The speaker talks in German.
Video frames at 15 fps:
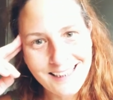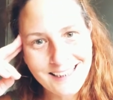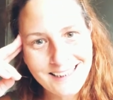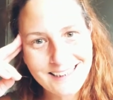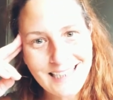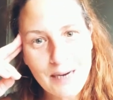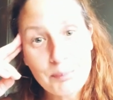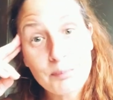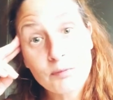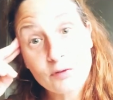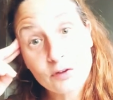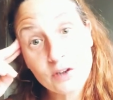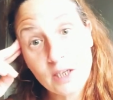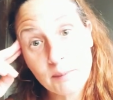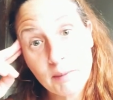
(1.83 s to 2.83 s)
Ich habe einen
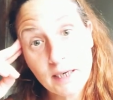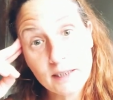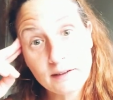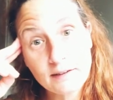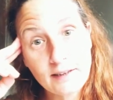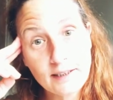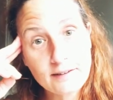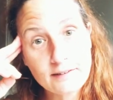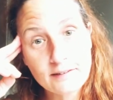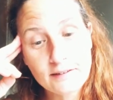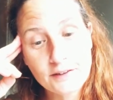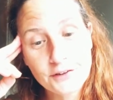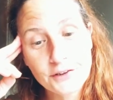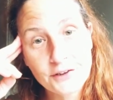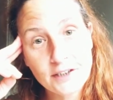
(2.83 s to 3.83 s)
wunderbaren Text
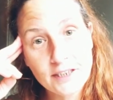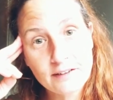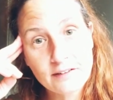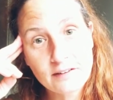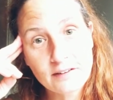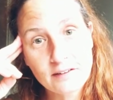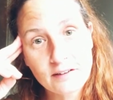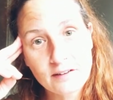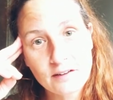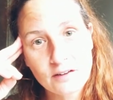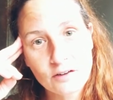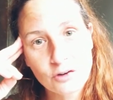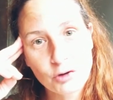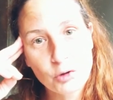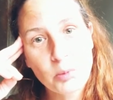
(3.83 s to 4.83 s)
gehört
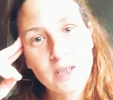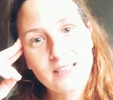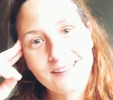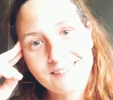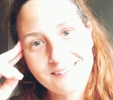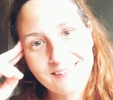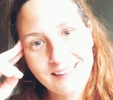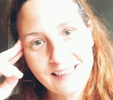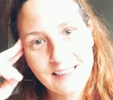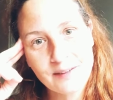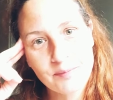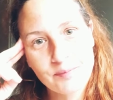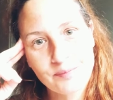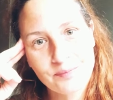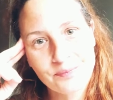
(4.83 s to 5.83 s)
über das
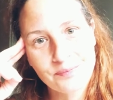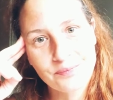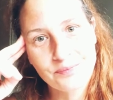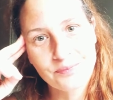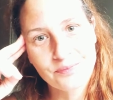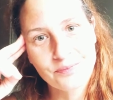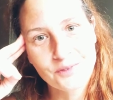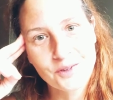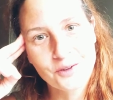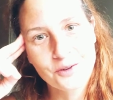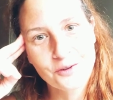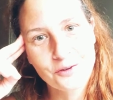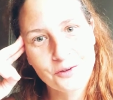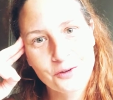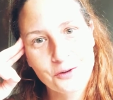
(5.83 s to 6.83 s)
Leben,
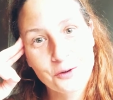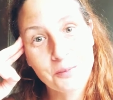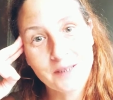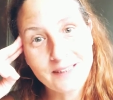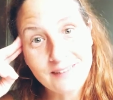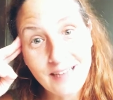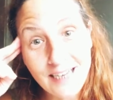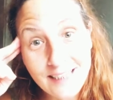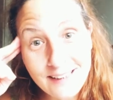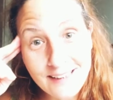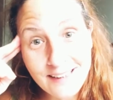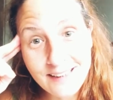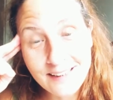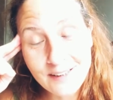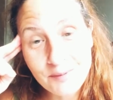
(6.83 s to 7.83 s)
über dein
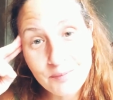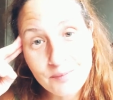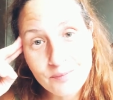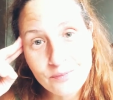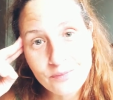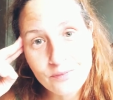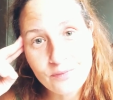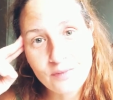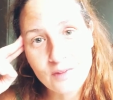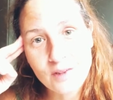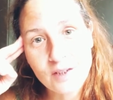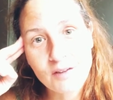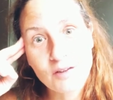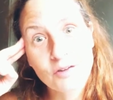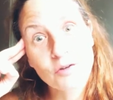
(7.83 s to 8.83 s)
Leben,
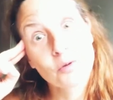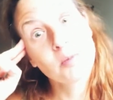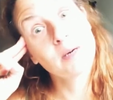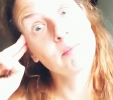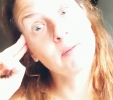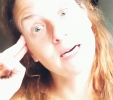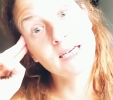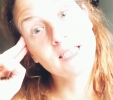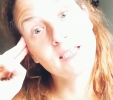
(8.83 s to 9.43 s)
über mein